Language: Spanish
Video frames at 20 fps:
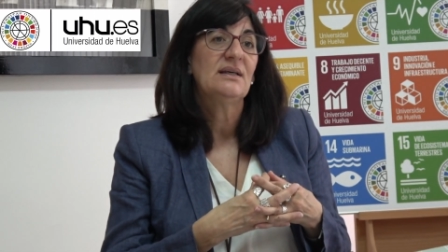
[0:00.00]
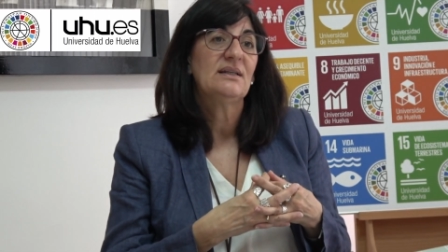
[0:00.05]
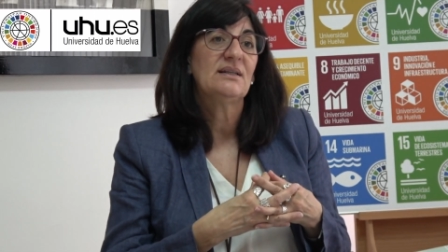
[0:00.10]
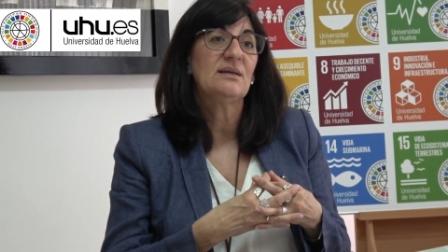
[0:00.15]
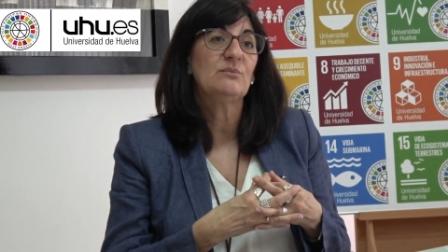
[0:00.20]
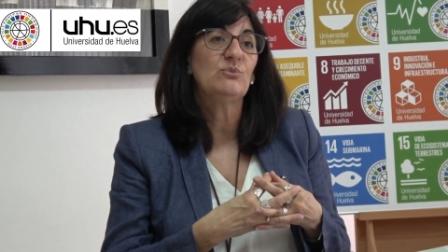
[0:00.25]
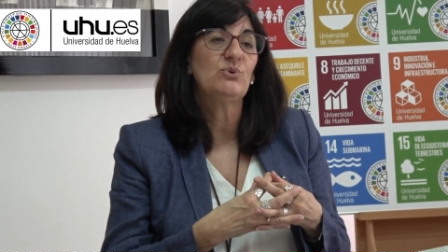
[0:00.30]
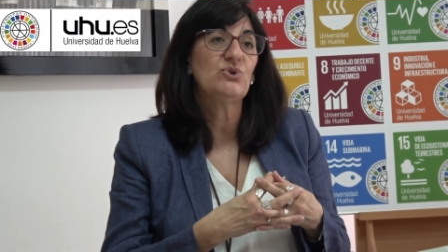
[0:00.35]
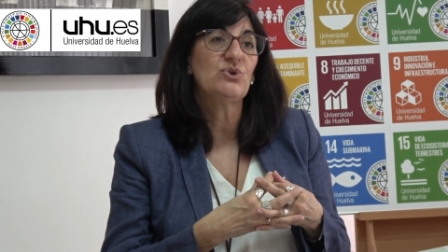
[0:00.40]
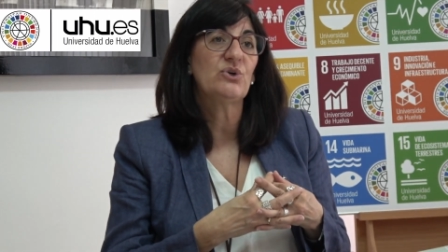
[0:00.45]

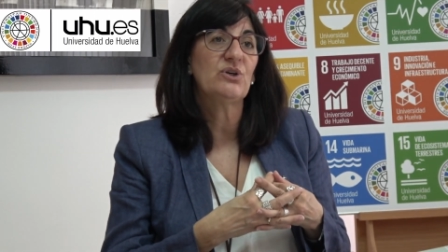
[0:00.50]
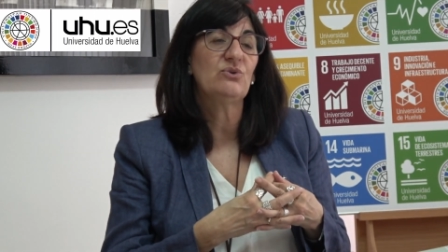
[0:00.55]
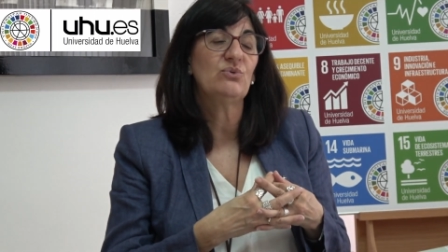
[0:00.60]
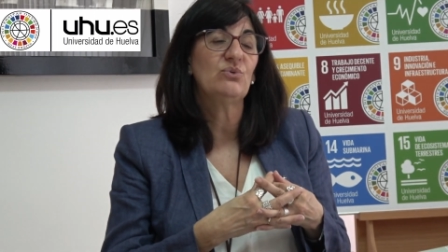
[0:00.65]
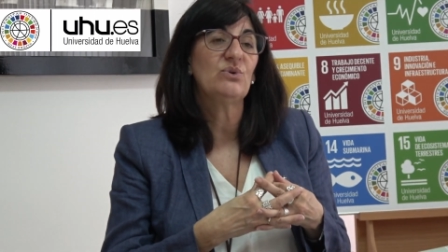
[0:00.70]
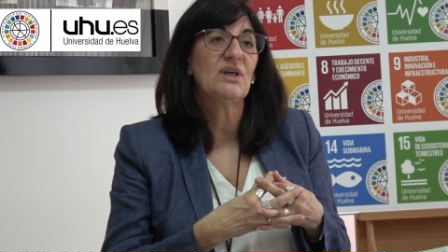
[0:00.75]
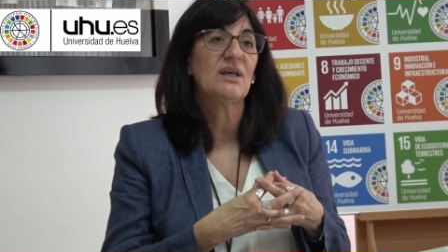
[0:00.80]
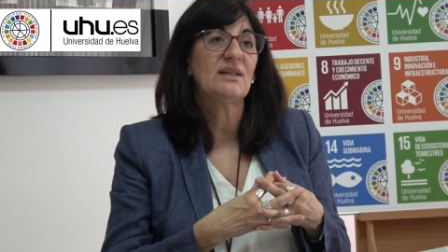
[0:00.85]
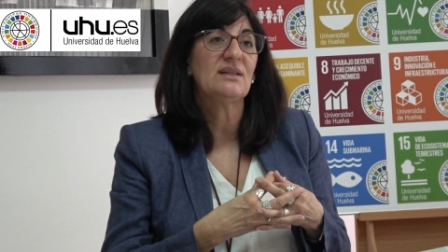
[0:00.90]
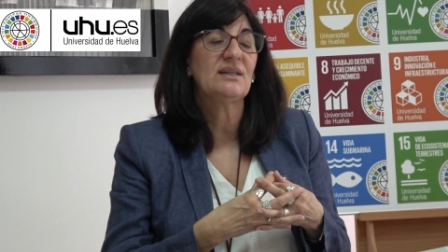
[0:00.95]
de muchos
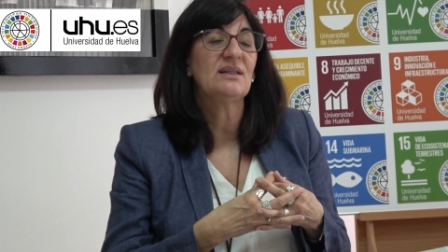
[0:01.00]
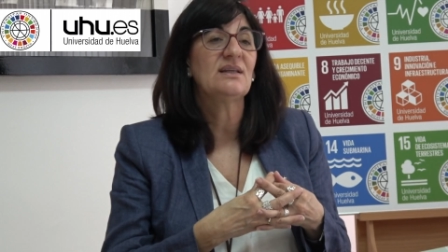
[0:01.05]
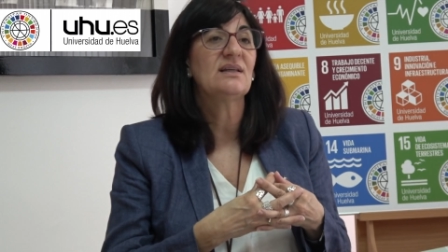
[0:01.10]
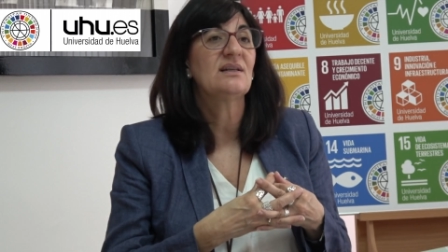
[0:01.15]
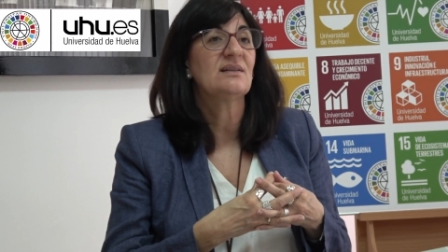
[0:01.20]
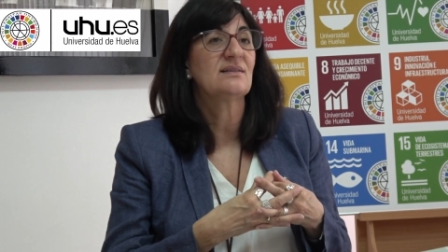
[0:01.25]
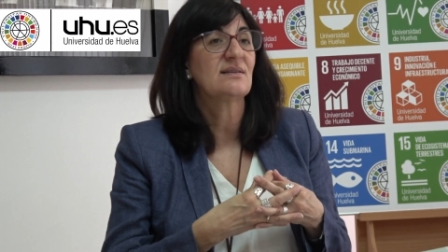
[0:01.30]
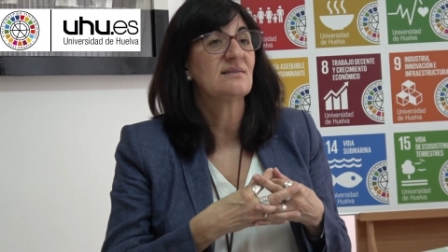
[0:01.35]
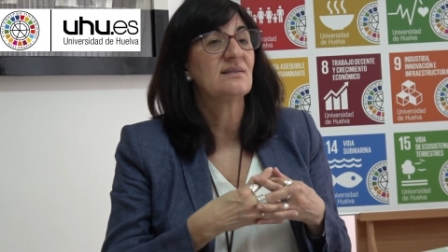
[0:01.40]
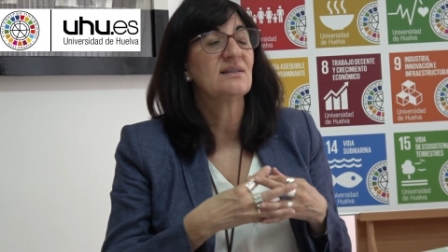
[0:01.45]
estudiantes y
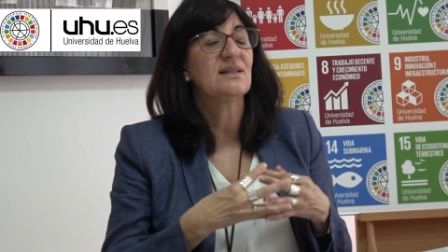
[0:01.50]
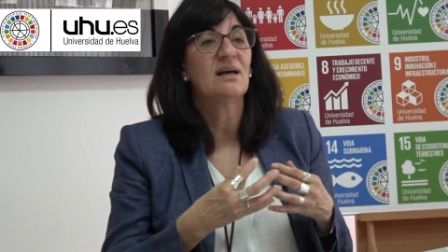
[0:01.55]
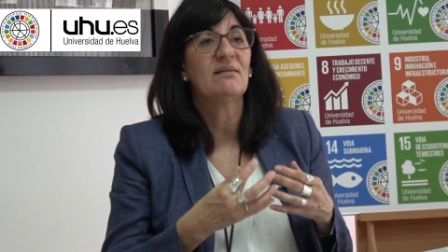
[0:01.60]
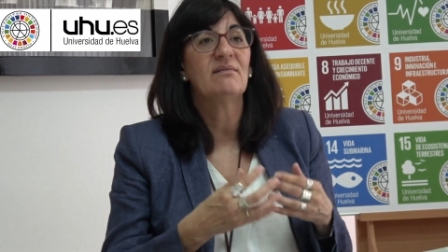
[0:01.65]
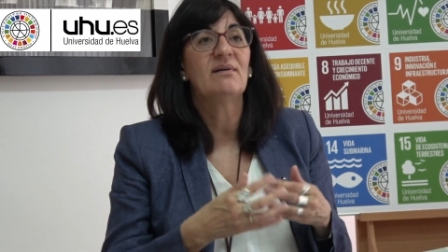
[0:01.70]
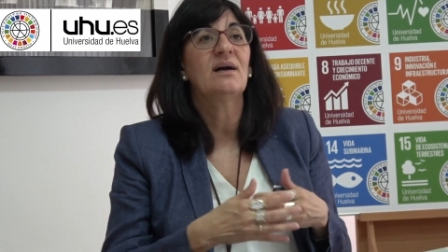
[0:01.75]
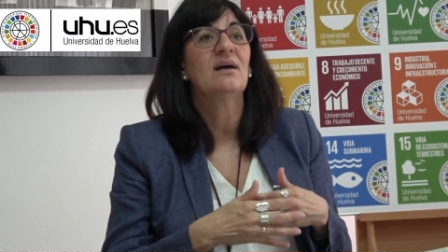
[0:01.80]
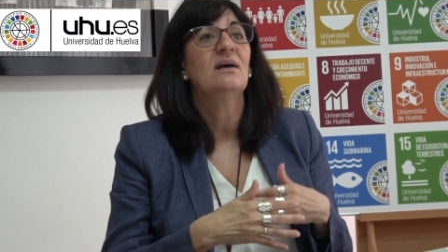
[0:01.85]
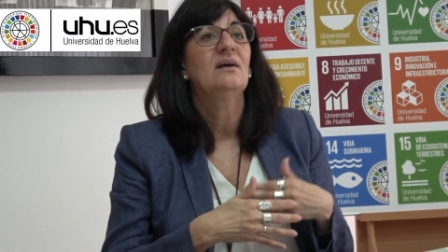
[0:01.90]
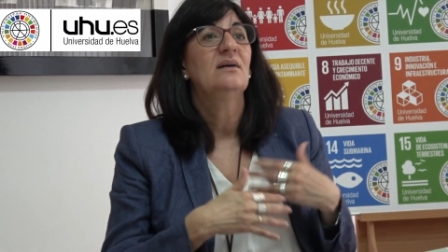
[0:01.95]
que
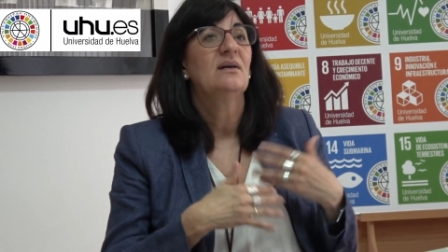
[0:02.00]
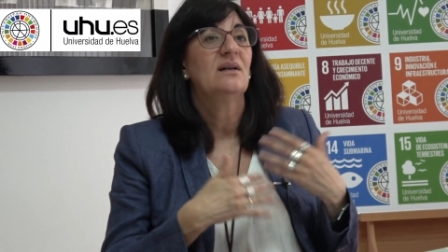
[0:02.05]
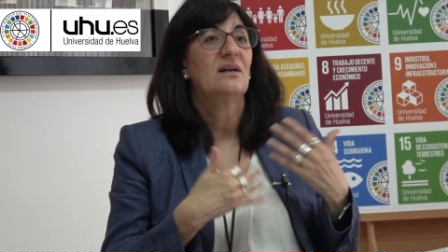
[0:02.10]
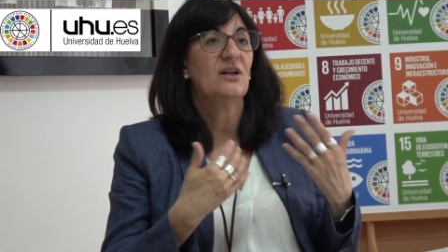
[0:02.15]
necesitaban